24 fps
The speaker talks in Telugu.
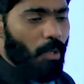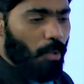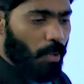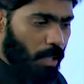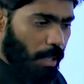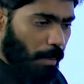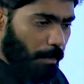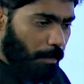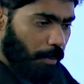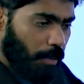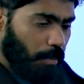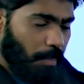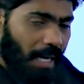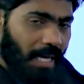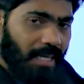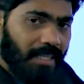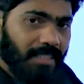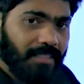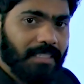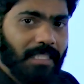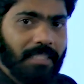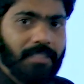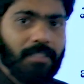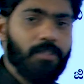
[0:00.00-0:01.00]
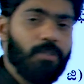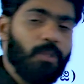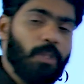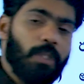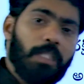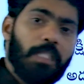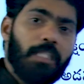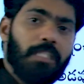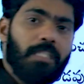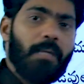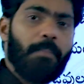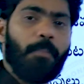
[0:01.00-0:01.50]
ఒకప్పుడు భారతదేశ
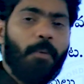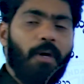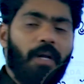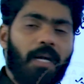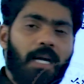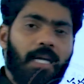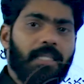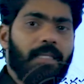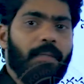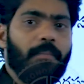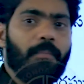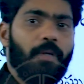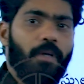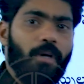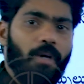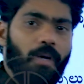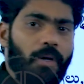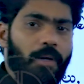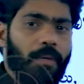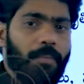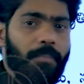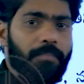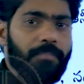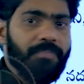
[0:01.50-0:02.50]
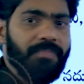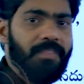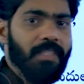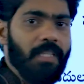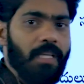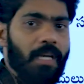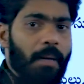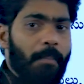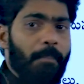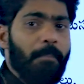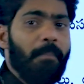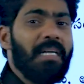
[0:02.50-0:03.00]
స్వతంత్ర పోరాటంలో
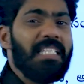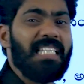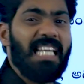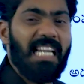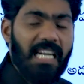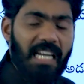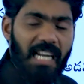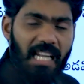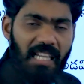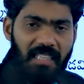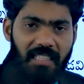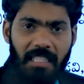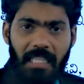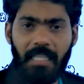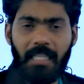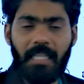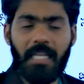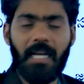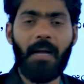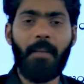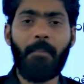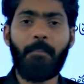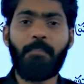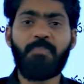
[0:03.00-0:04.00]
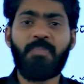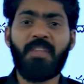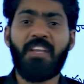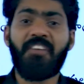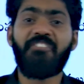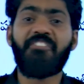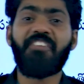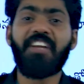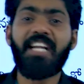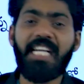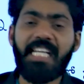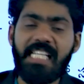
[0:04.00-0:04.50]
మదన్లాల్ తింగ్రా
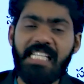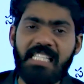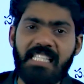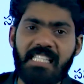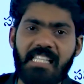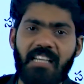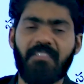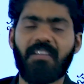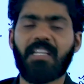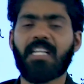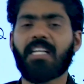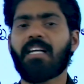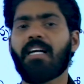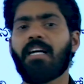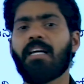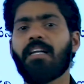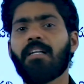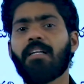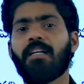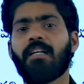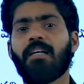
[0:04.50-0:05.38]
విడి సవర్కర్